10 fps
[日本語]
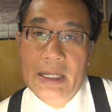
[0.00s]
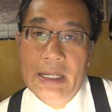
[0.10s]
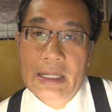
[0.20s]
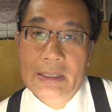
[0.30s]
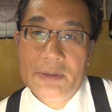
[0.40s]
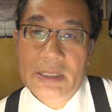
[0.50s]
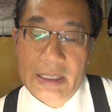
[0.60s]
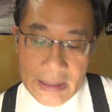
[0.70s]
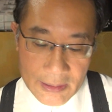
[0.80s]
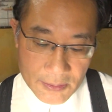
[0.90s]
えーと、
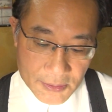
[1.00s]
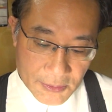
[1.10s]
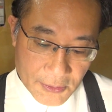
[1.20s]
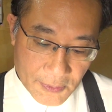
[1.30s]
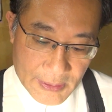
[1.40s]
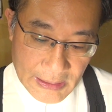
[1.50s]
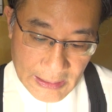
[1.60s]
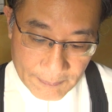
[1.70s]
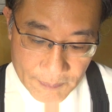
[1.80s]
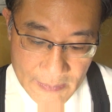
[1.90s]
最近のちょっと今日見
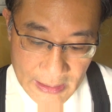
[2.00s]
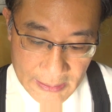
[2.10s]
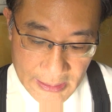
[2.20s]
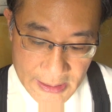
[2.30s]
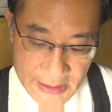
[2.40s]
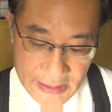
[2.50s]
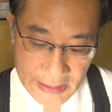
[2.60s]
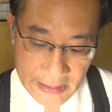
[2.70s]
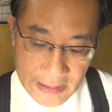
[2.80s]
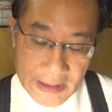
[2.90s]
たら新しい
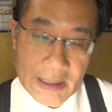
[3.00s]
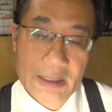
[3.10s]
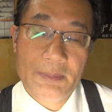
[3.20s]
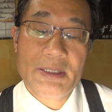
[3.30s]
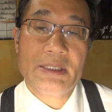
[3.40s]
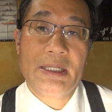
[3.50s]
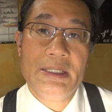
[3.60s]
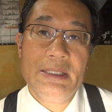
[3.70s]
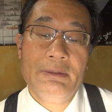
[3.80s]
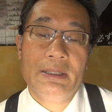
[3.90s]
ダイヤ台消えてましたが
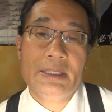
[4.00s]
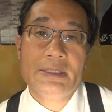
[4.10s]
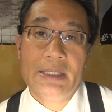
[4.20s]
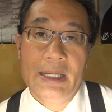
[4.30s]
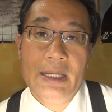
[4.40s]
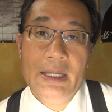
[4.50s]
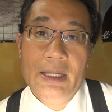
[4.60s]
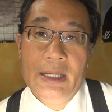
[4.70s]
以前はですね、